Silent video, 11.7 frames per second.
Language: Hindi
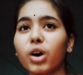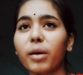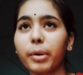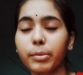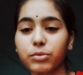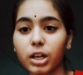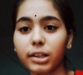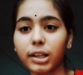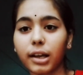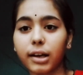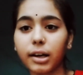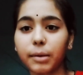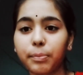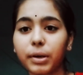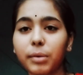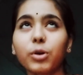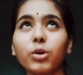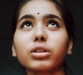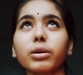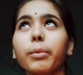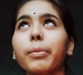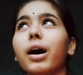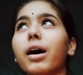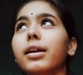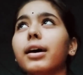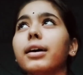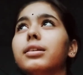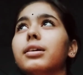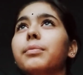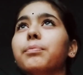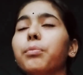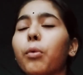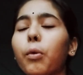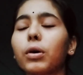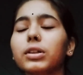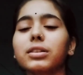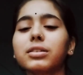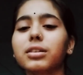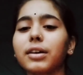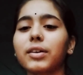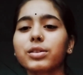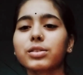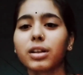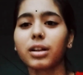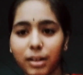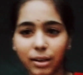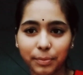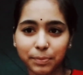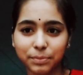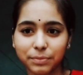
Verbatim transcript: अभी हम चलते हैं घर पर बिकॉज अभी बाहर आए थे बहुत अच्छी आवाज़ चल रही है